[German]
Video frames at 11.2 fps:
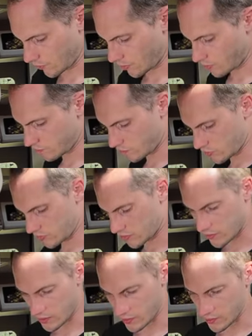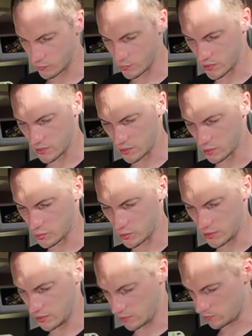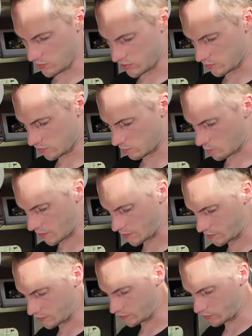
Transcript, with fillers: Also wird sich das alles so ein bisschen natürlich hier in der Mitte ballen.